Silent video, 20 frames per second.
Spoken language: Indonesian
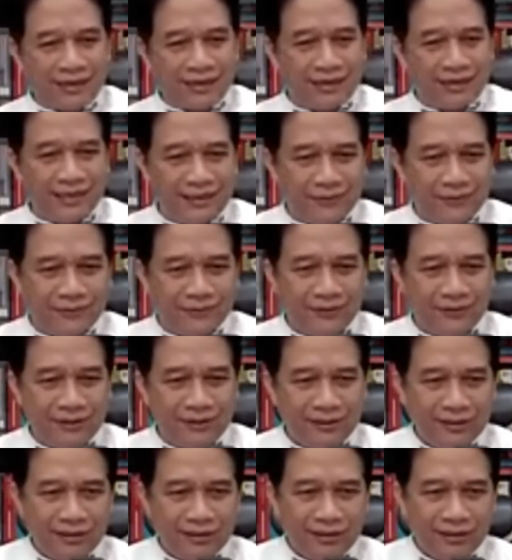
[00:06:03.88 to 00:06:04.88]
kan gitu.
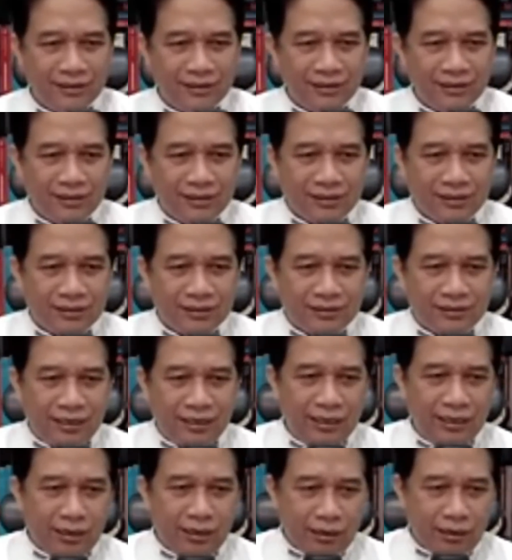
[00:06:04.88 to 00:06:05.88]

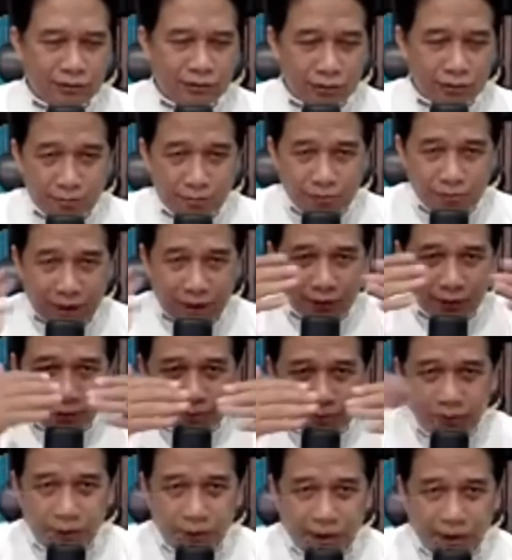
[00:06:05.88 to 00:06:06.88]
Jadi semua itu
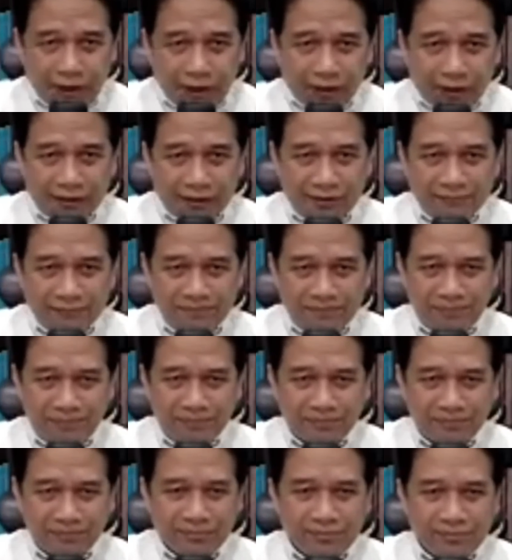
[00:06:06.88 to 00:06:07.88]
boleh
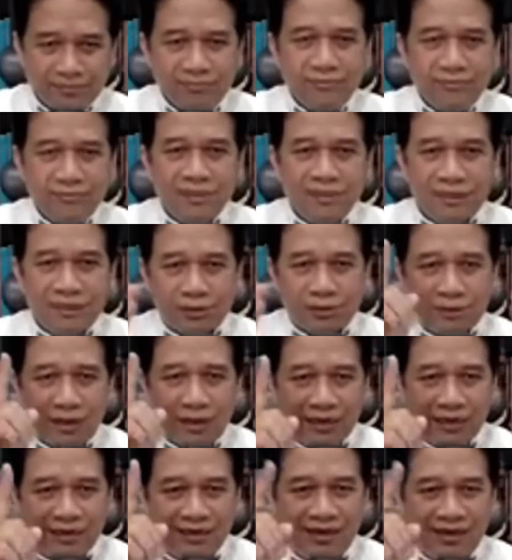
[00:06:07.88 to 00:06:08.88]

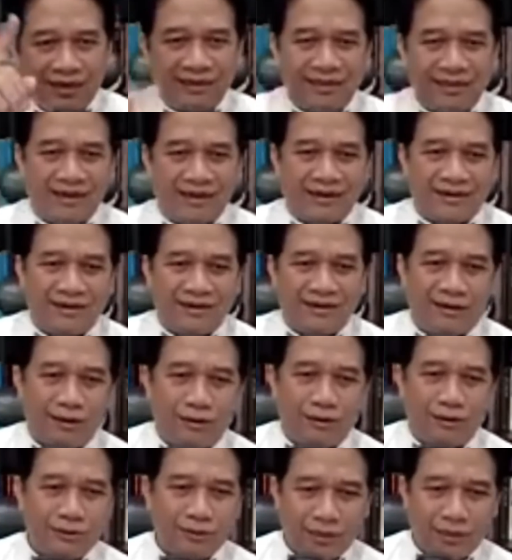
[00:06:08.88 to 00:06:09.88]
kecuali dilanggar. Nah,
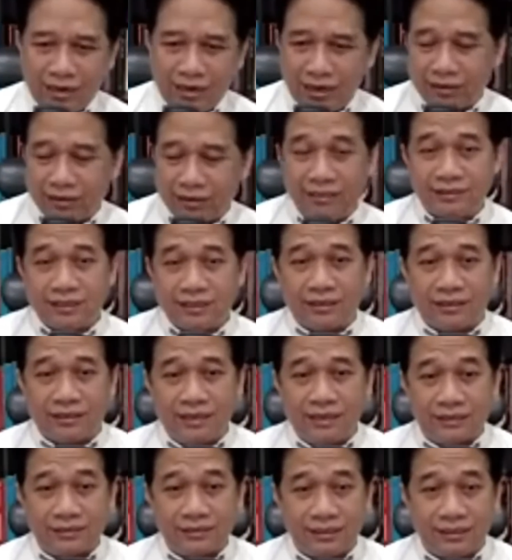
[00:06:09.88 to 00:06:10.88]
kalau sekarang ada
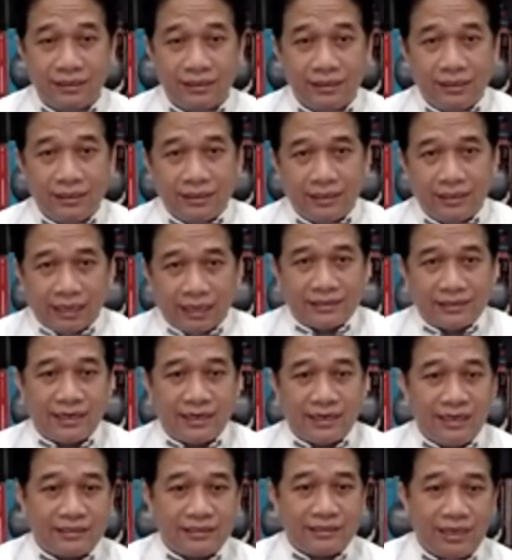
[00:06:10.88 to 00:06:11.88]
satgas,
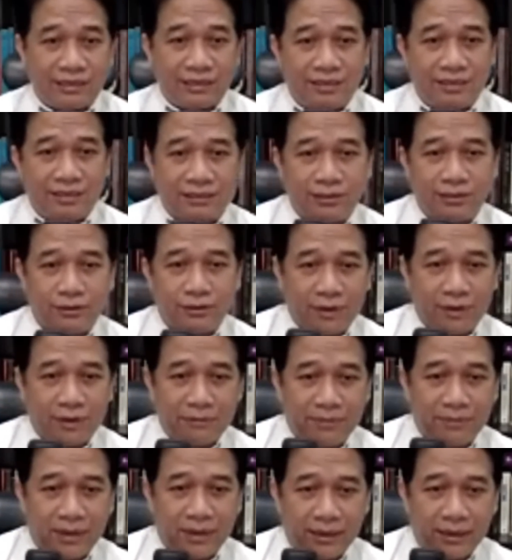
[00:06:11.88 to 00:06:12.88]
dasarnya satgas itu
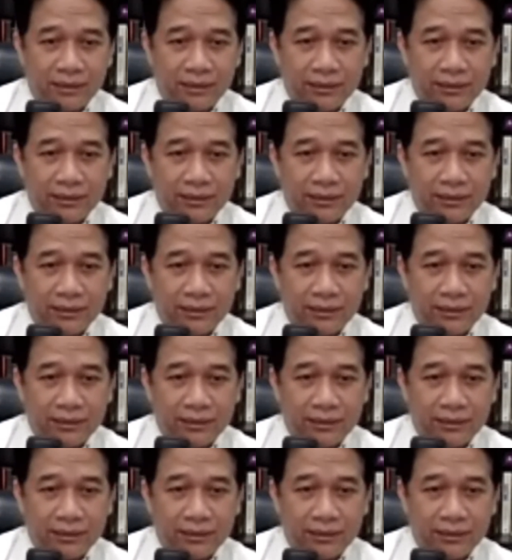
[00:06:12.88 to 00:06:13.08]
apa?